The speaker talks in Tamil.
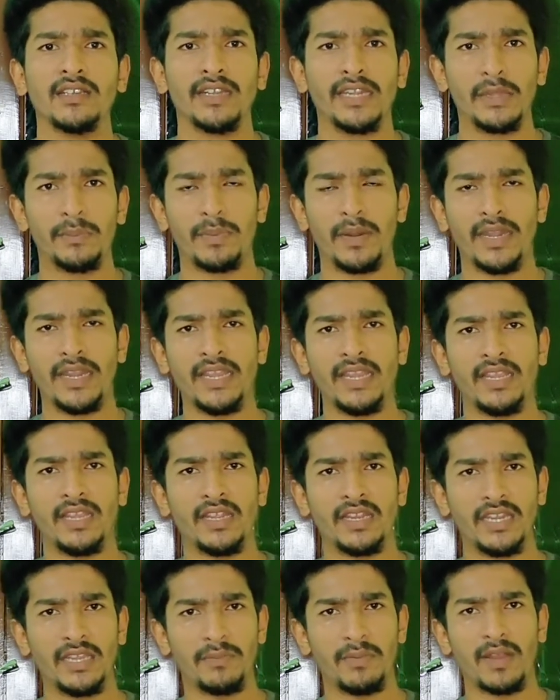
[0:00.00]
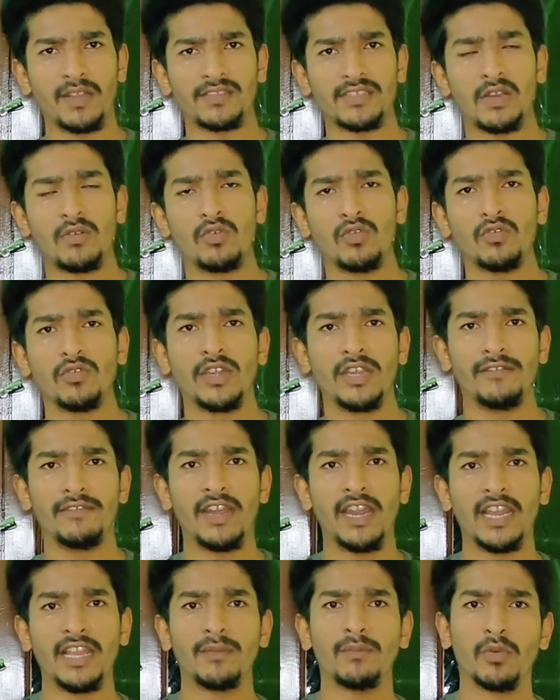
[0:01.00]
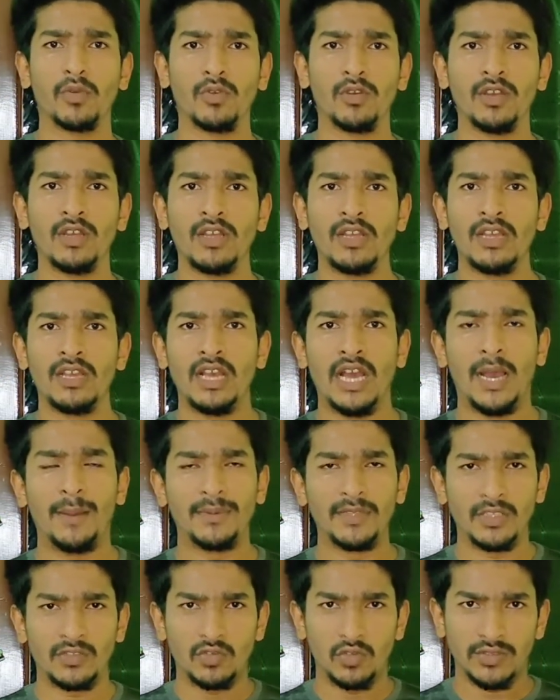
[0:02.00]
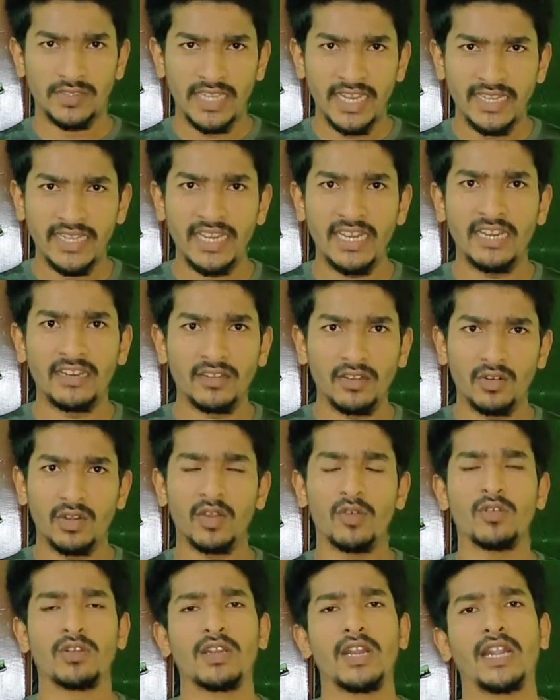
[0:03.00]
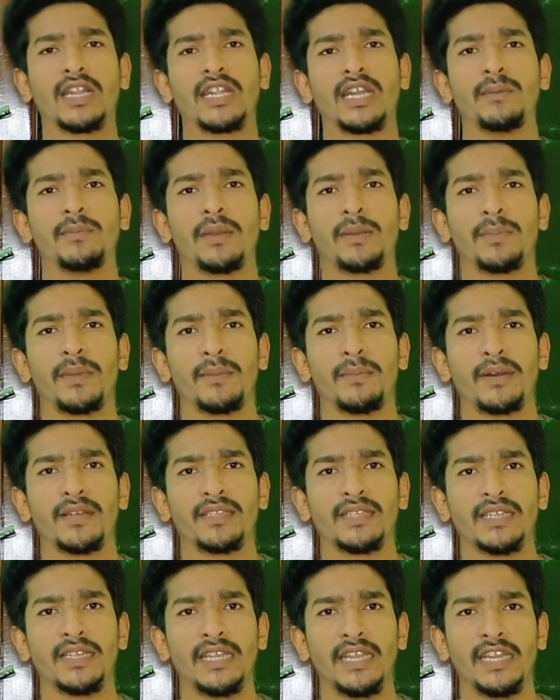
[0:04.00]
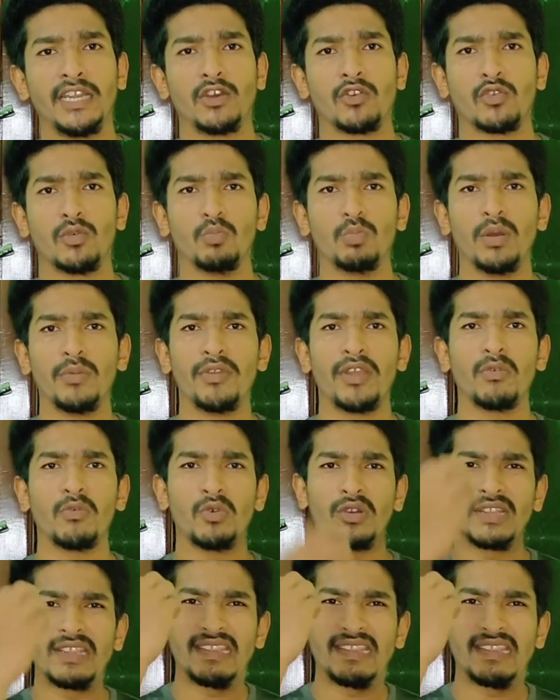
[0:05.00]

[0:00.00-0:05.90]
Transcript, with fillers: நீ படி நீ பாஸ் ஆகணும் நீ வேலைக்கு போகணும் அப்போ இந்த சொசைட்டியில் இருக்கக்கூடிய ஒரு கட்டமைப்பே பார்த்துக்கிட்டிங்கன்னா ரொம்பவே ஒரு